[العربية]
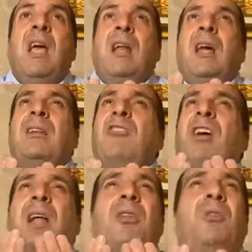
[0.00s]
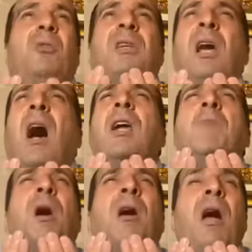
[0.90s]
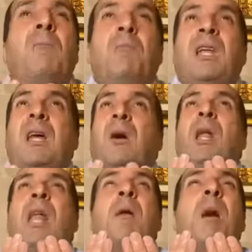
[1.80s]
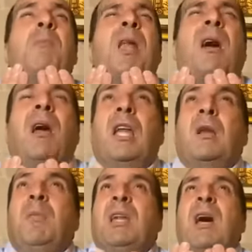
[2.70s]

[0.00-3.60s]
لا تجعل الدنيا اكبر همنا ولا مبلغ علمنا